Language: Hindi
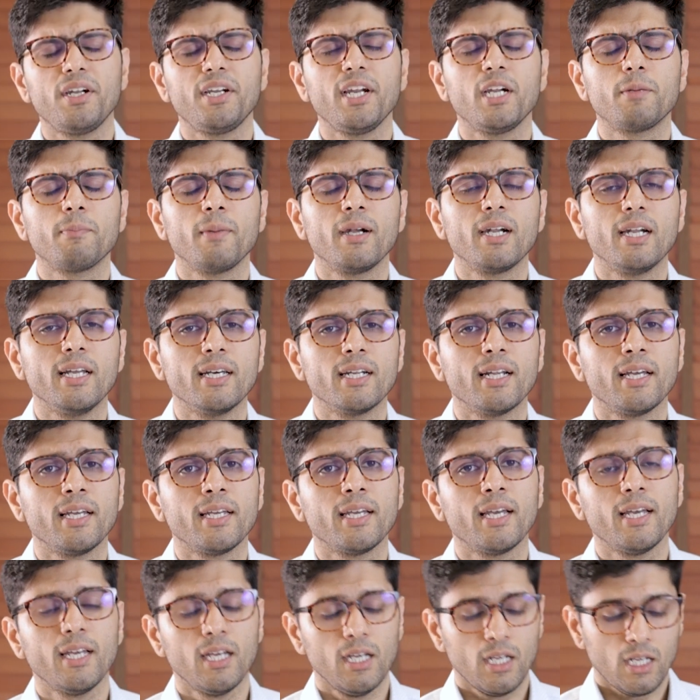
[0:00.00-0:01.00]
भी ट्रीटमेंट ले
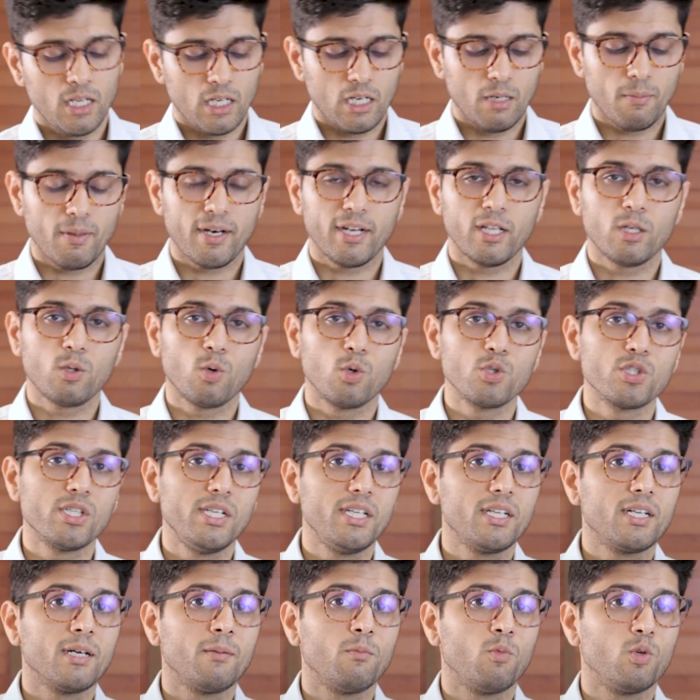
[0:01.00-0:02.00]
रहे हैं हमारी
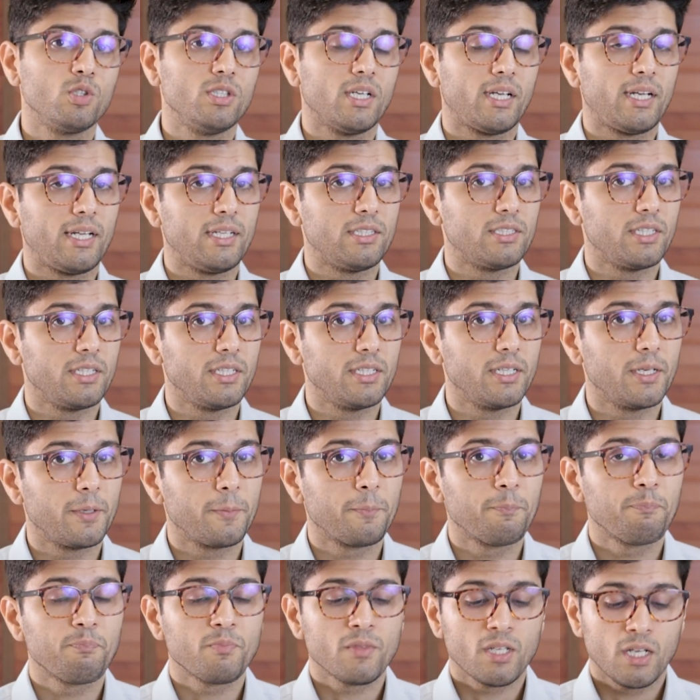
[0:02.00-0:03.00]
खुजली कम हो जानी
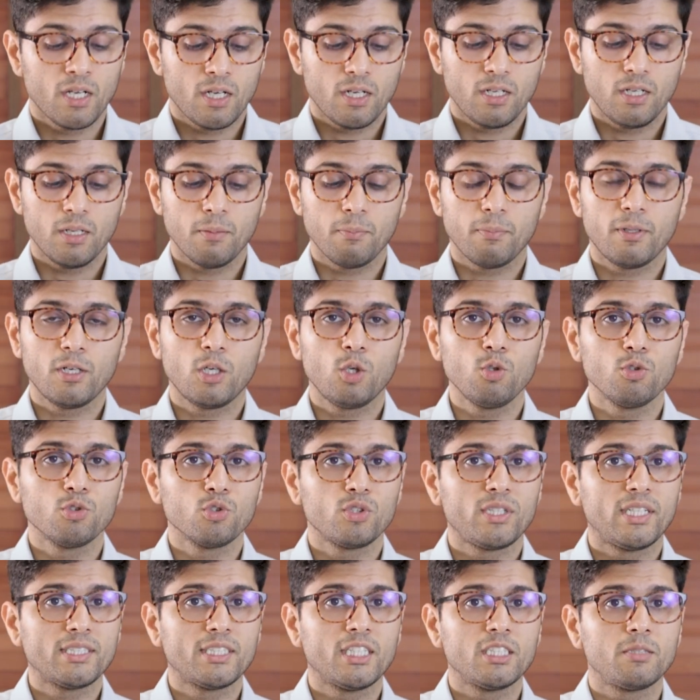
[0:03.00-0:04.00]
चाहिए नंबर टू
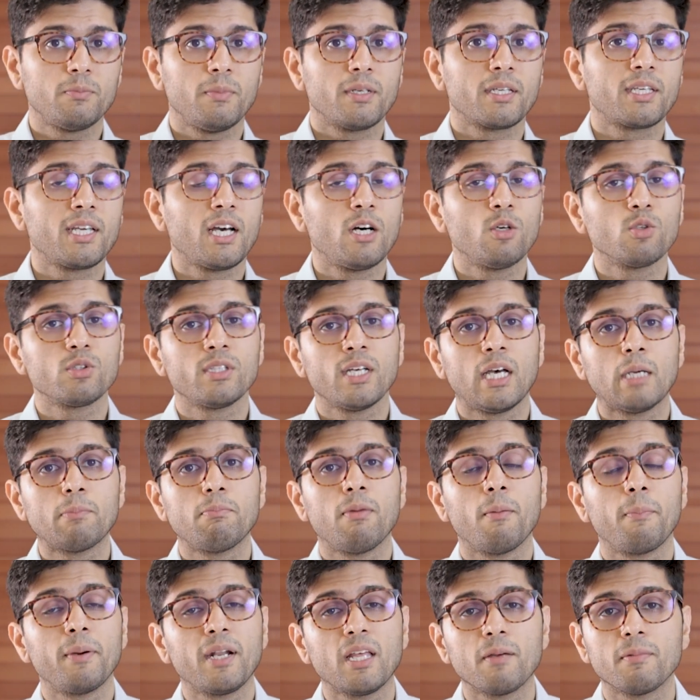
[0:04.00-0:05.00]
सोरासिस में क्या होता
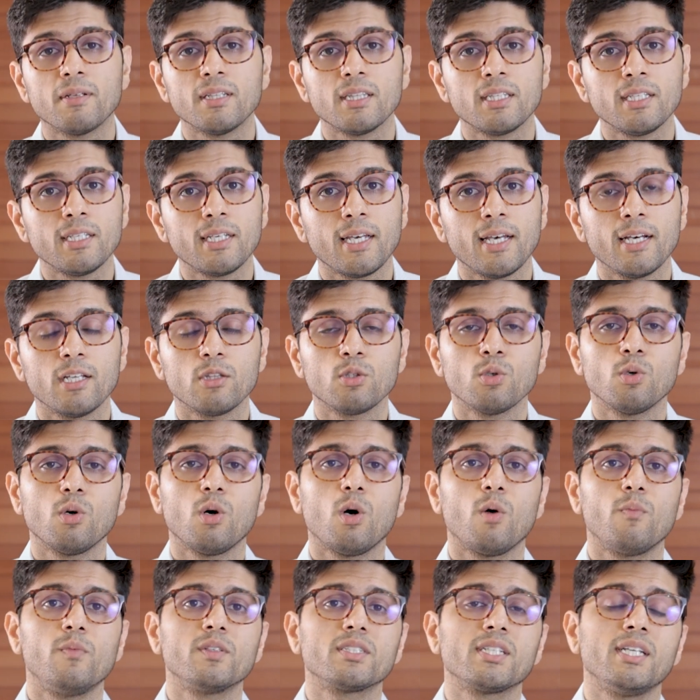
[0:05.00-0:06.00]
है पपड़ी बनती है तो
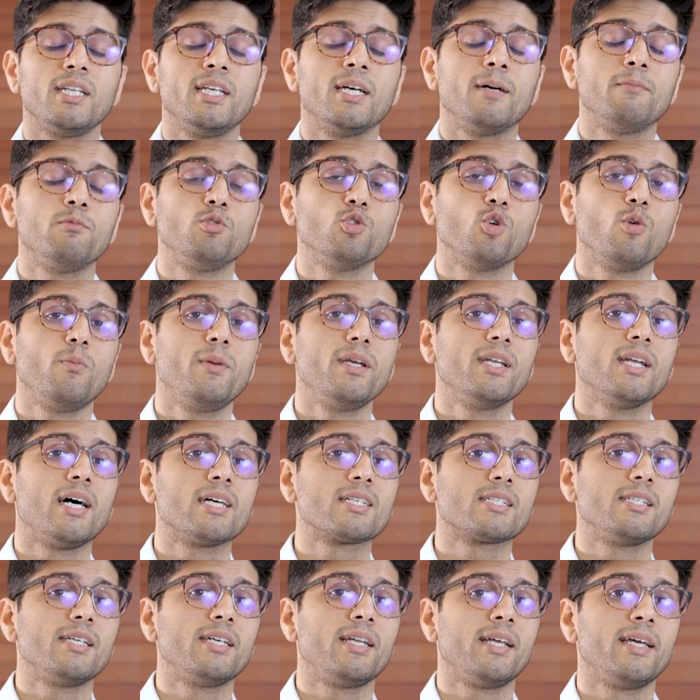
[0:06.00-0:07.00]
ऑब्वियसली हम जो भी
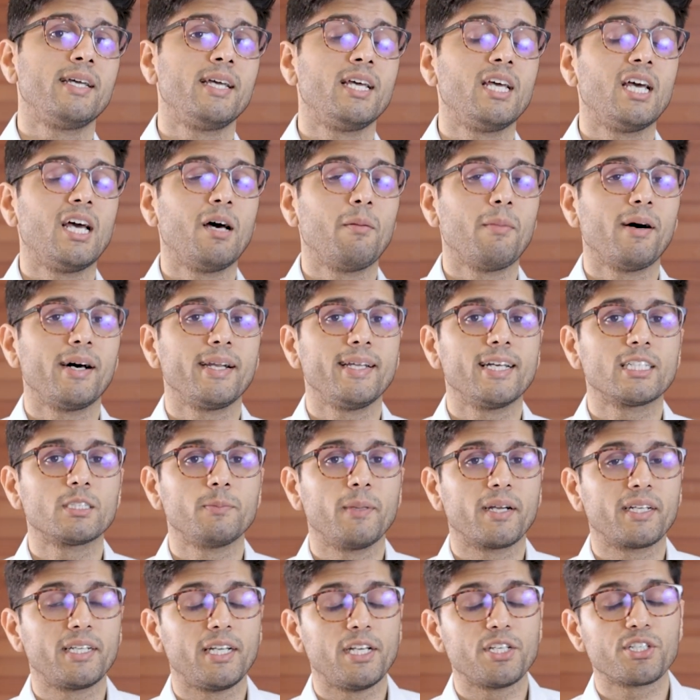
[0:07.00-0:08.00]
इलाज ले रहे हैं हमारी
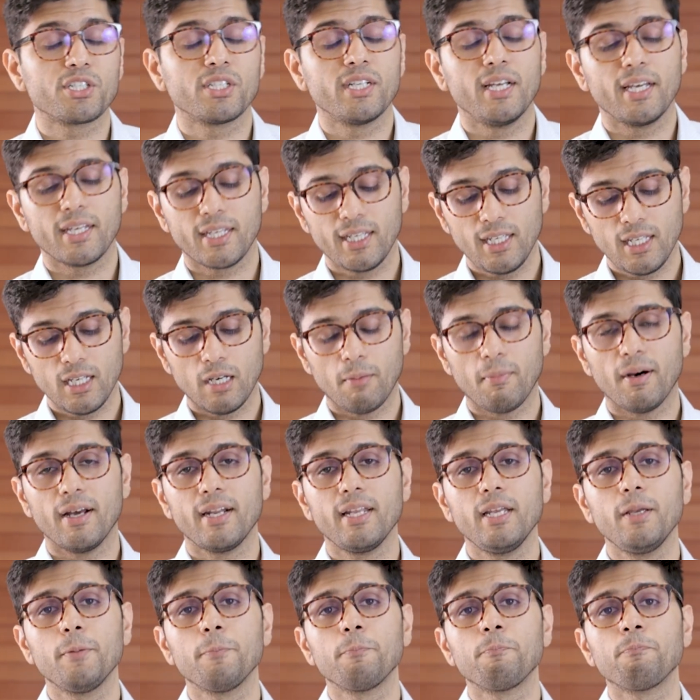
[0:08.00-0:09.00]
एक्सपेक्टेशन है कि
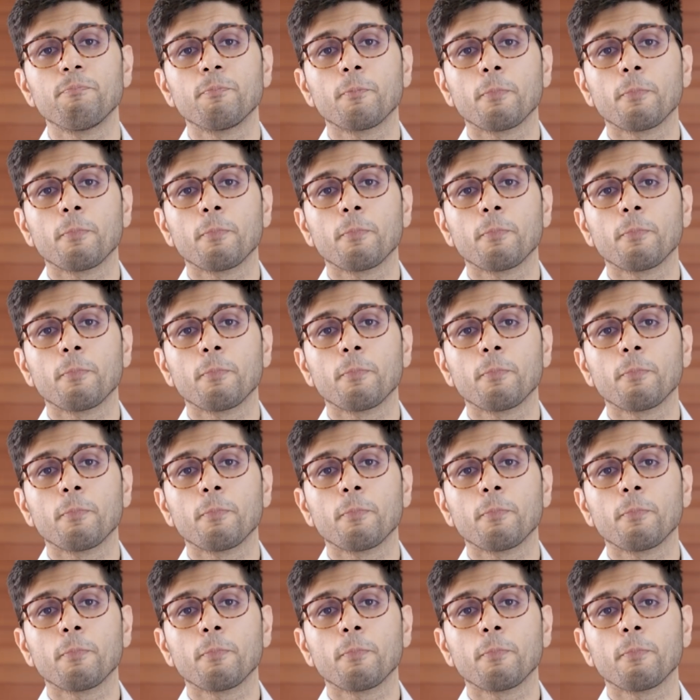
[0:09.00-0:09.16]
हमारी